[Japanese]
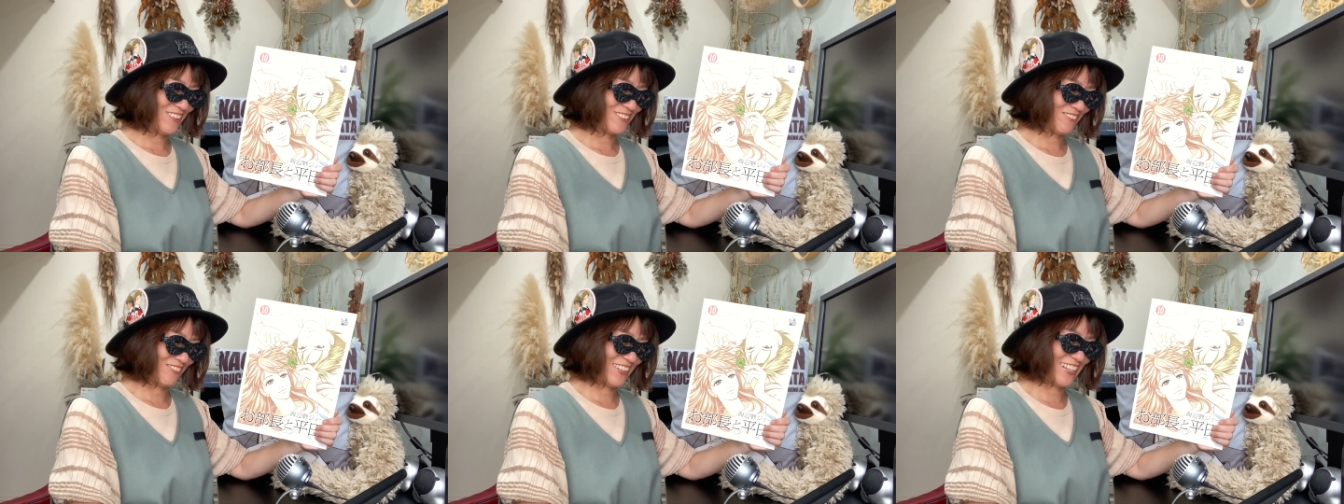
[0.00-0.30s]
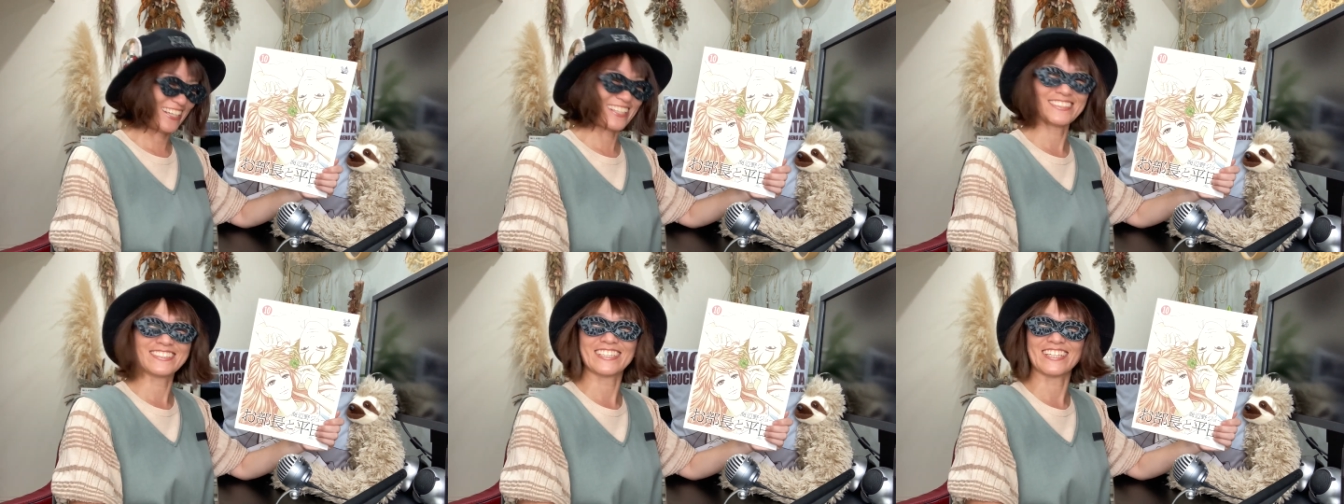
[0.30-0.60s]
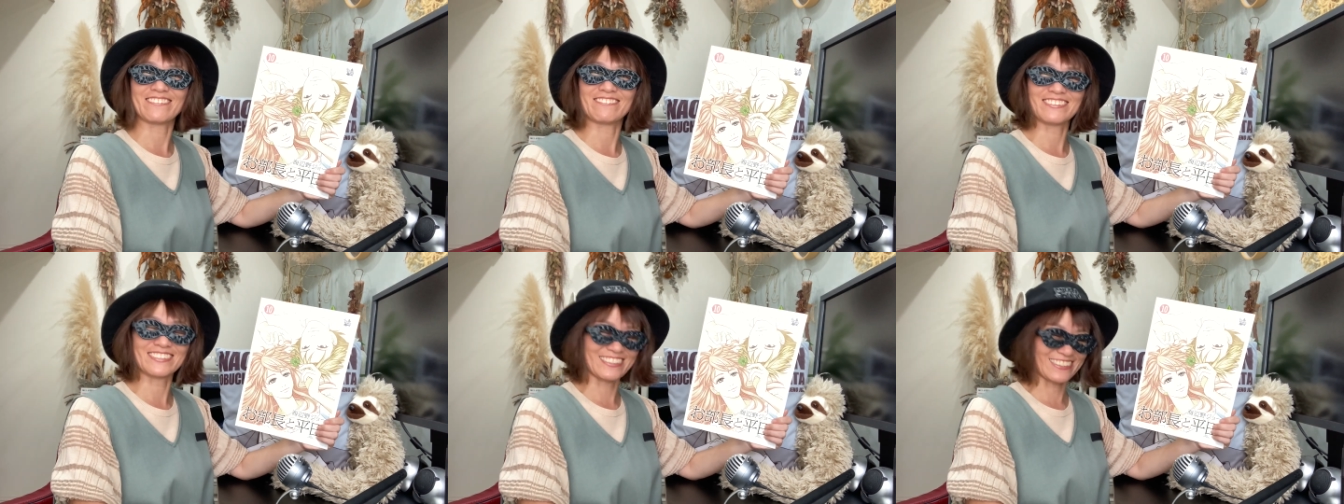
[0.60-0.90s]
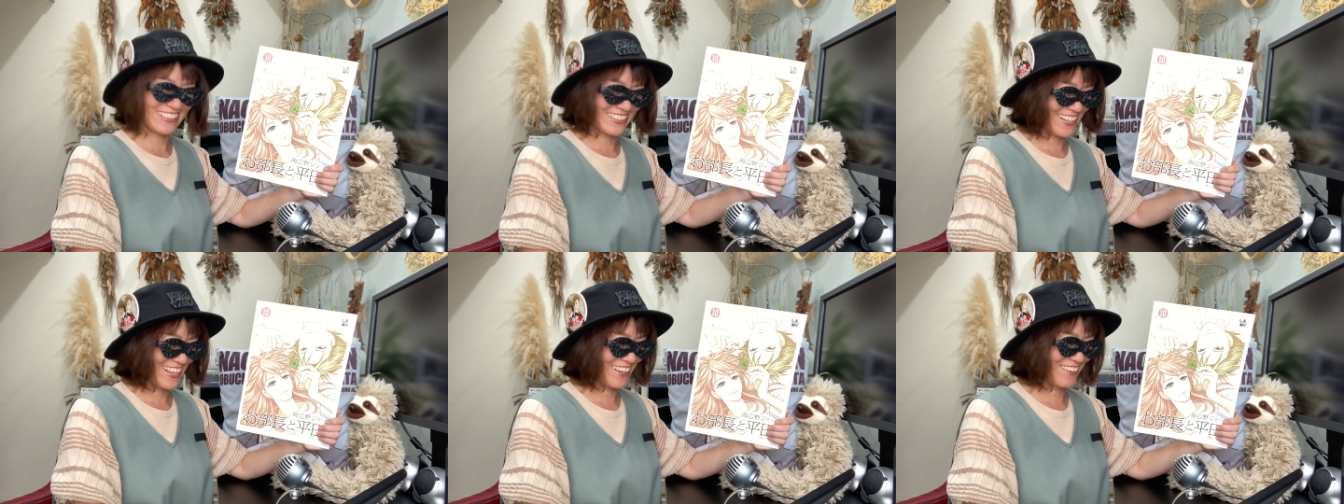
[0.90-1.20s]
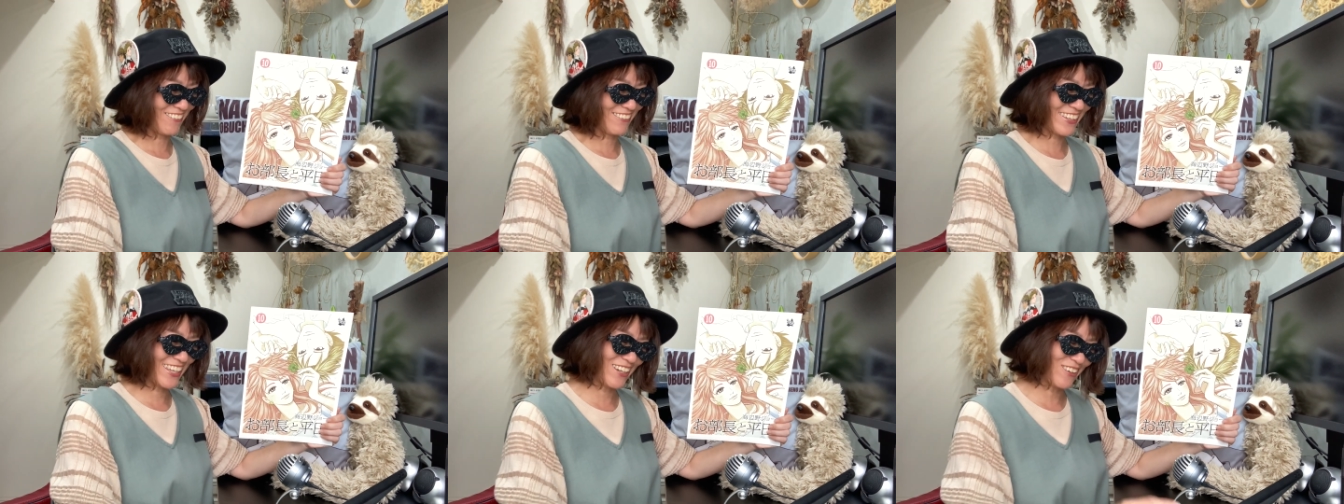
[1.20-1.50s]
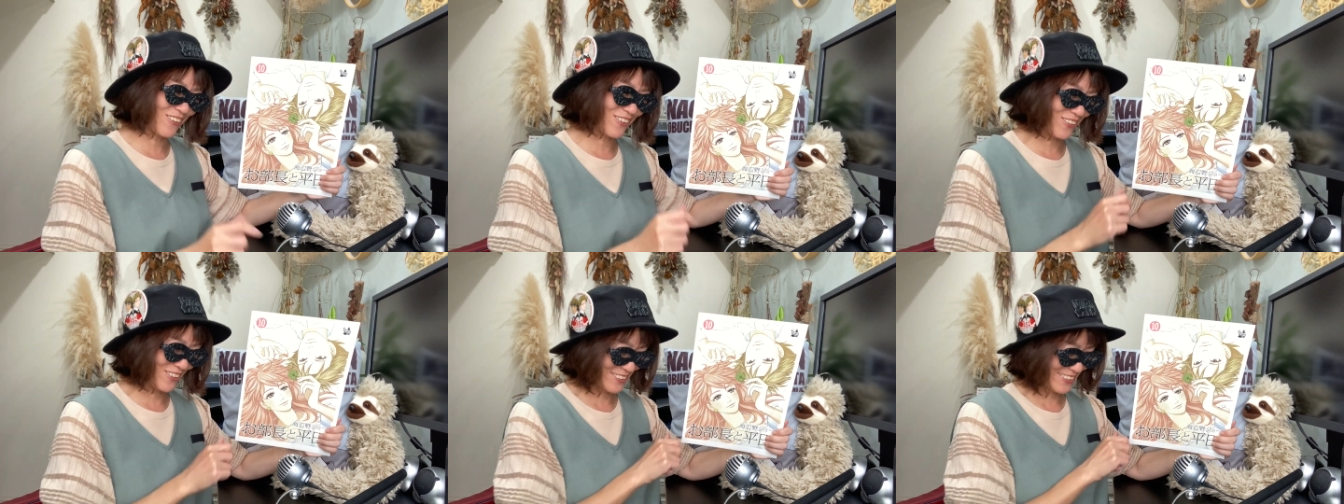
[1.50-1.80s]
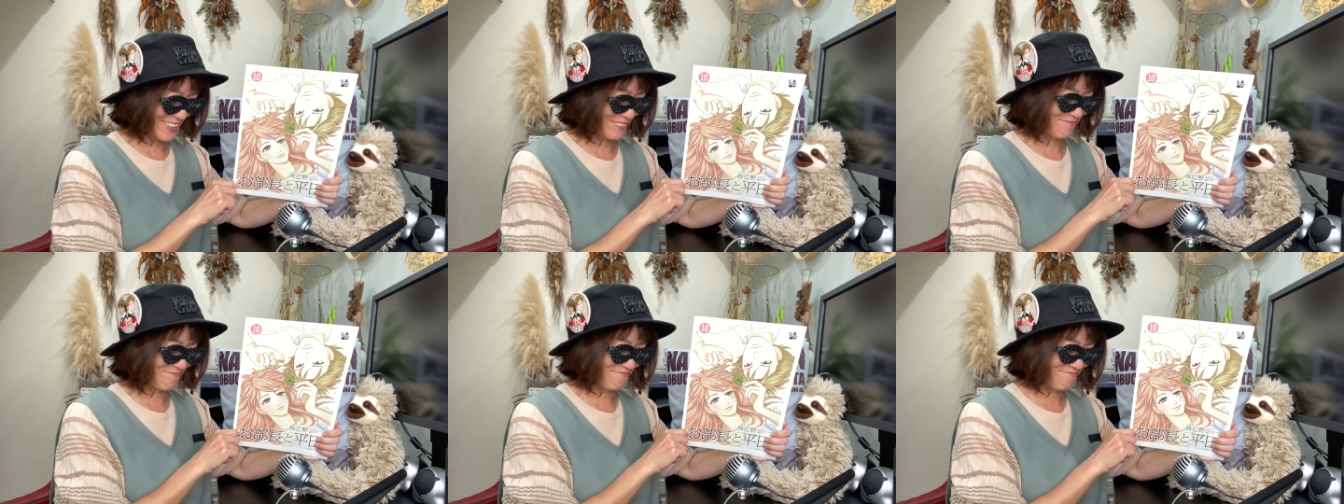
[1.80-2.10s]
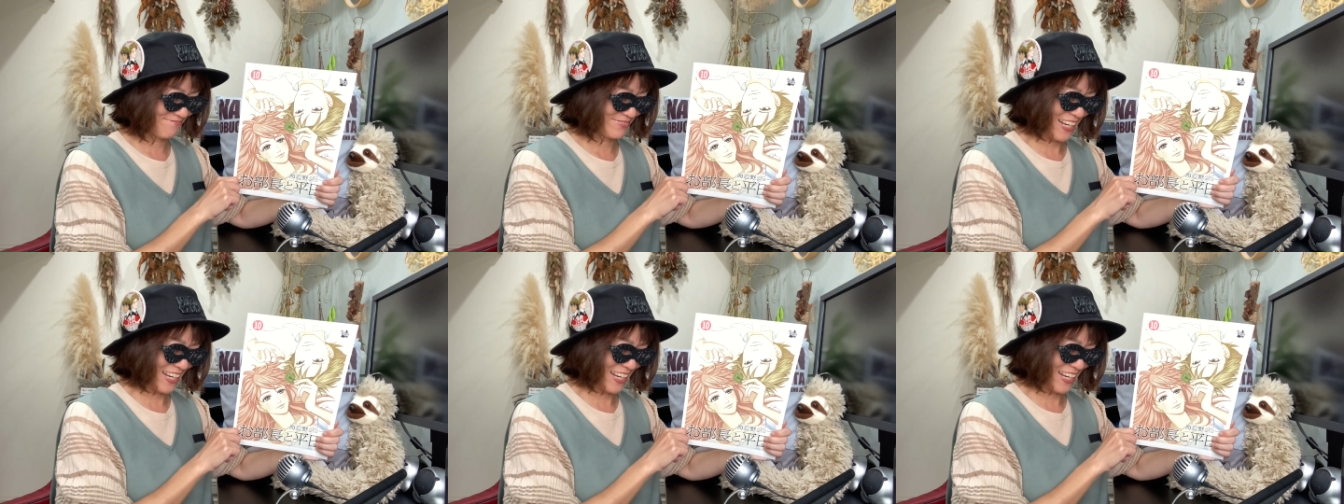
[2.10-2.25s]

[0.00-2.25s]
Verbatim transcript: 笑っちゃいましたねコケコッコさん